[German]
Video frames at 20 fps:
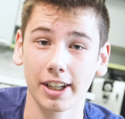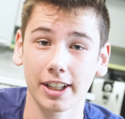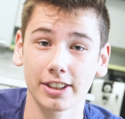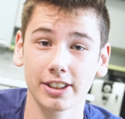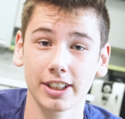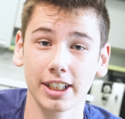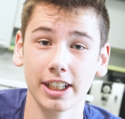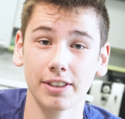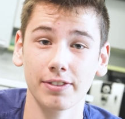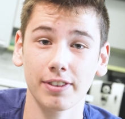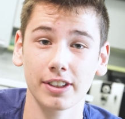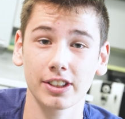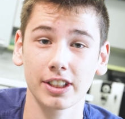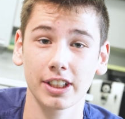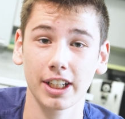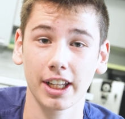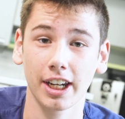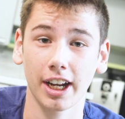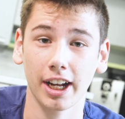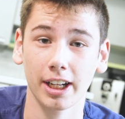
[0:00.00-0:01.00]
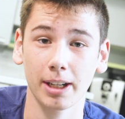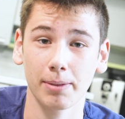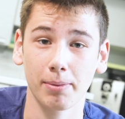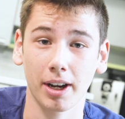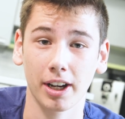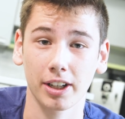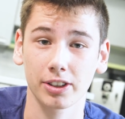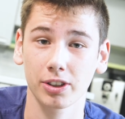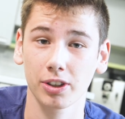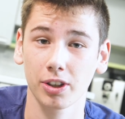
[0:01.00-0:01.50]
Erzählt, was ihr gerade
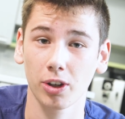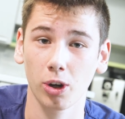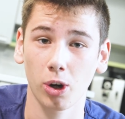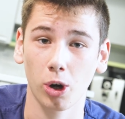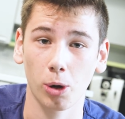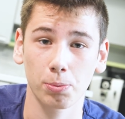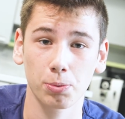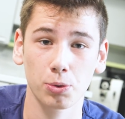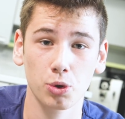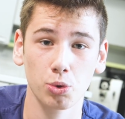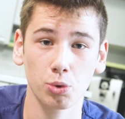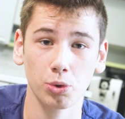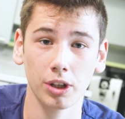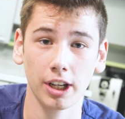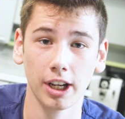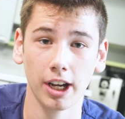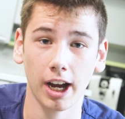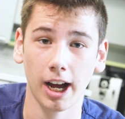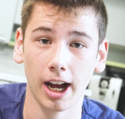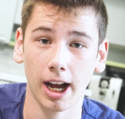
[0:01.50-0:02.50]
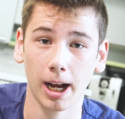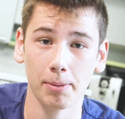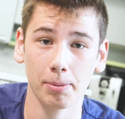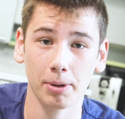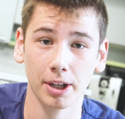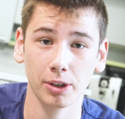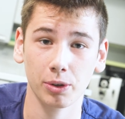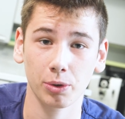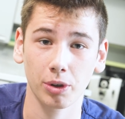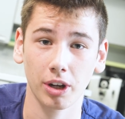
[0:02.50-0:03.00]
macht, ob Schule,
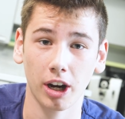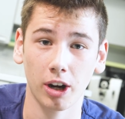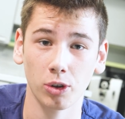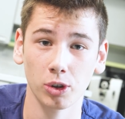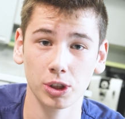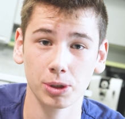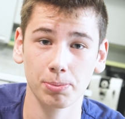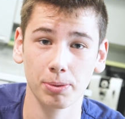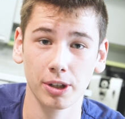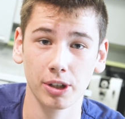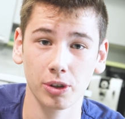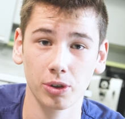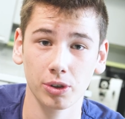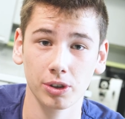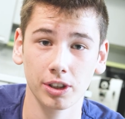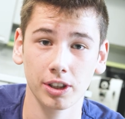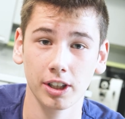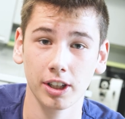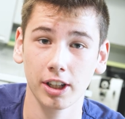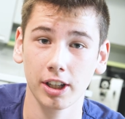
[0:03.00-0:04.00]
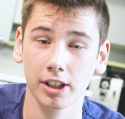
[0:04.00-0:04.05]
Arbeit oder Ausbildung,